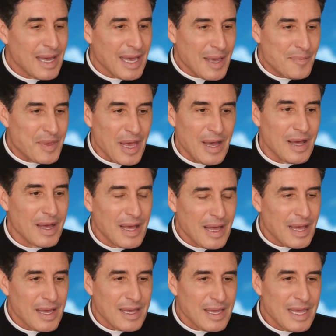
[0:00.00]
eh bien,
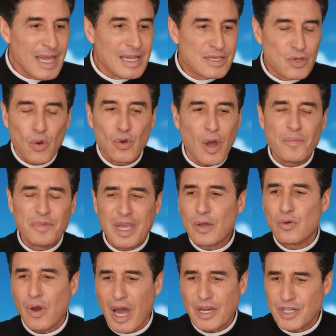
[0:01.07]
ils sont comme
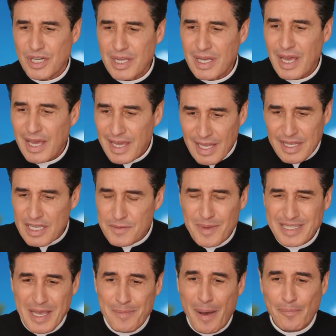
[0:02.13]
découragés. Ils disent, mais
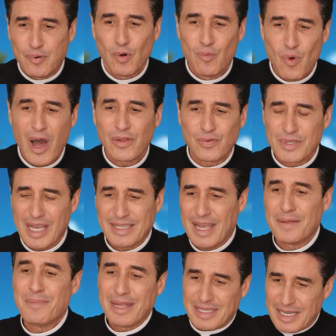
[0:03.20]
c'est pas pour moi, tout ça,
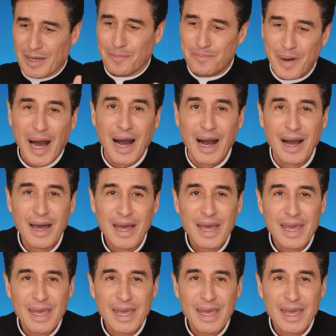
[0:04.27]
ça ne m'attire pas.